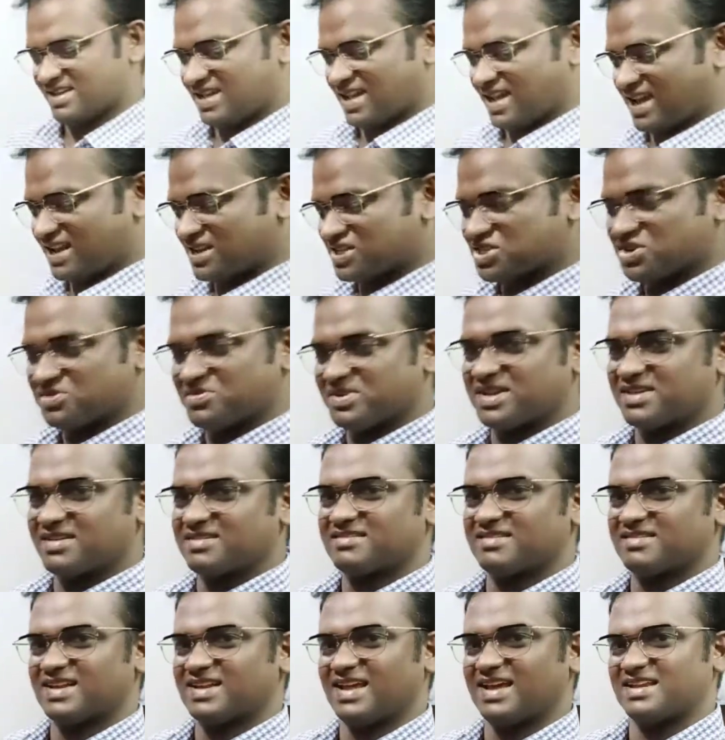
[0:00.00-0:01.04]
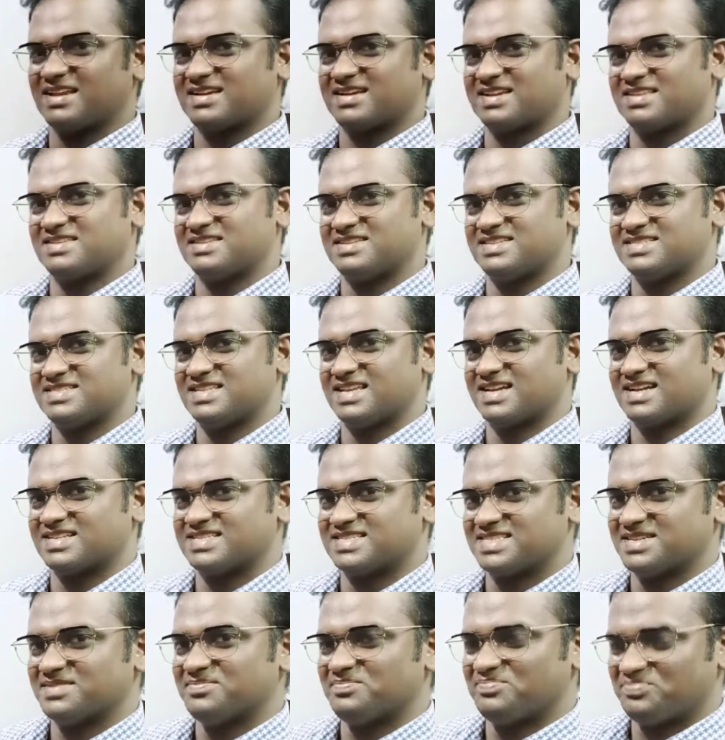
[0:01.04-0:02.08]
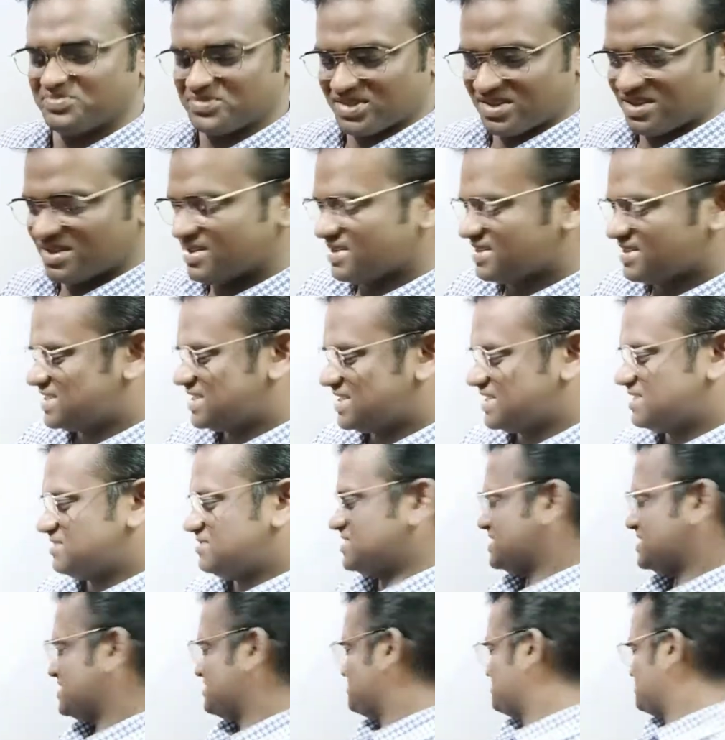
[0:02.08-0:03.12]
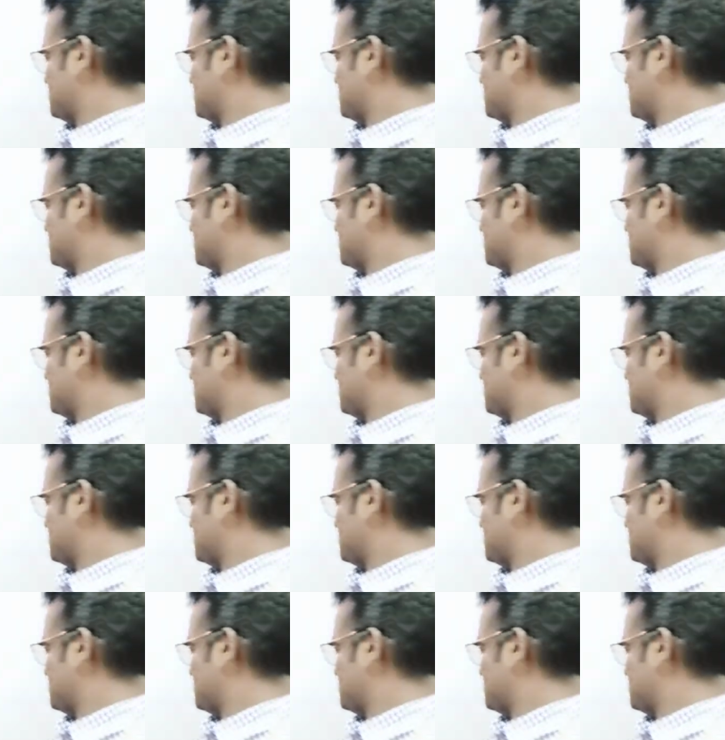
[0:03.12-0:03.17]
এখানে সবাইকে একটু ক্লিয়ার একটা জিনিস দেখাচ্ছি সেটা হচ্ছে যদি